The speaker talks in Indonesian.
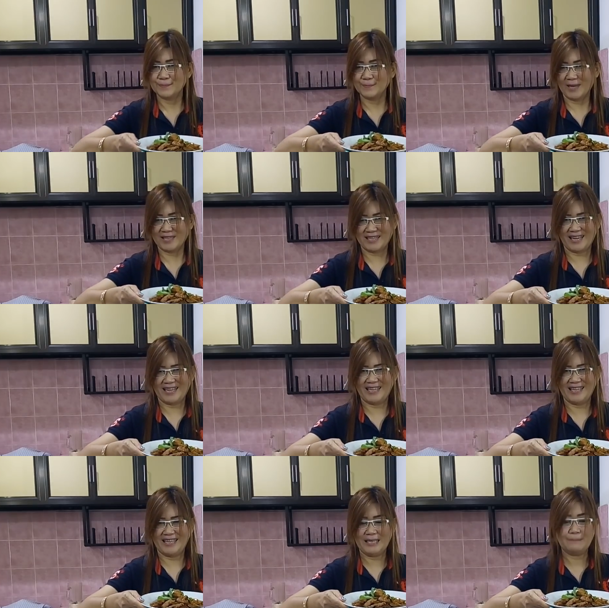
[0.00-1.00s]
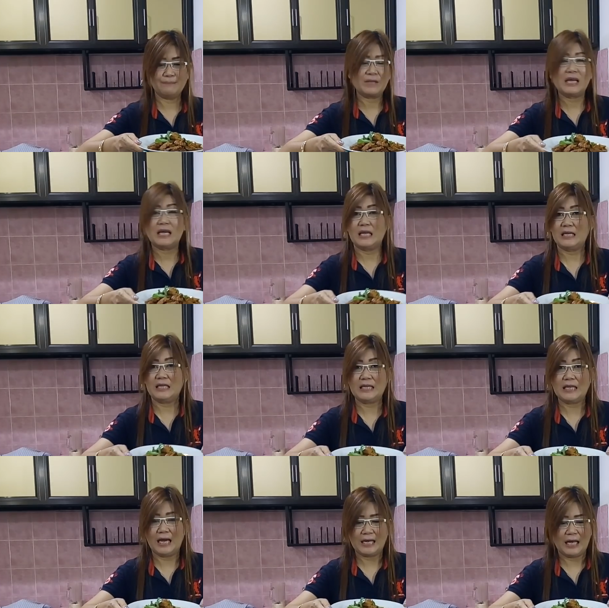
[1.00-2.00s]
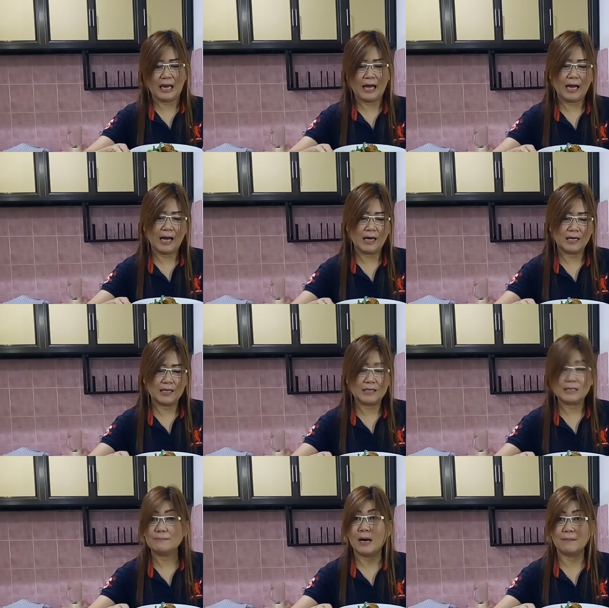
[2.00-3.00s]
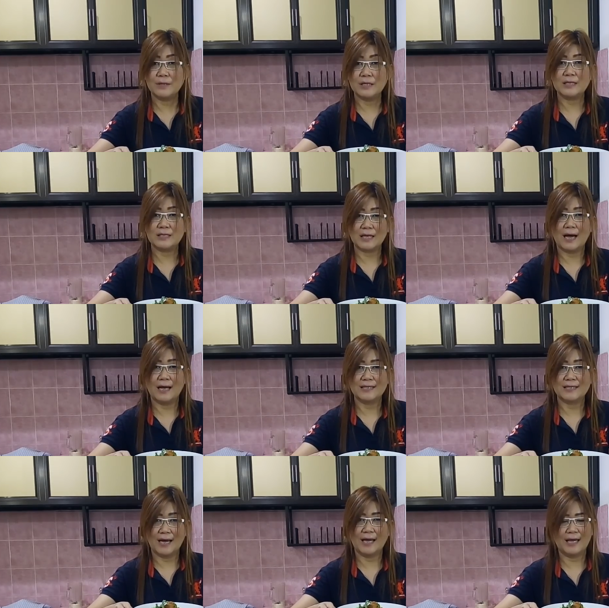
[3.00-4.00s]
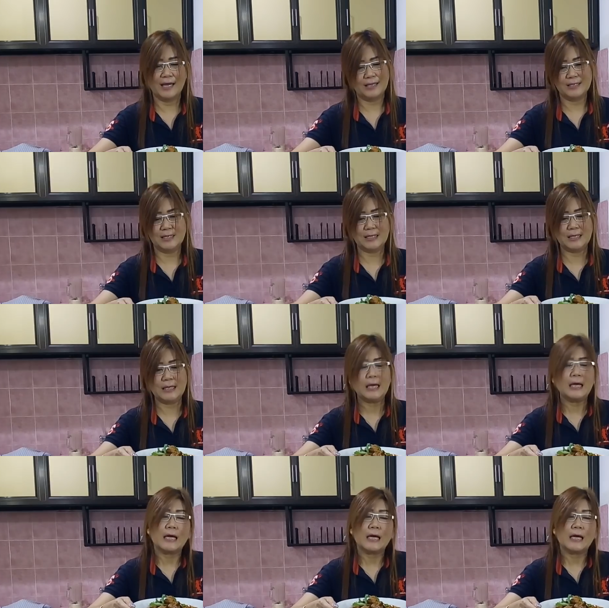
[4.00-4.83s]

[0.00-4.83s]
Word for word: masak ini ini adalah uh, babi cha jahe jadi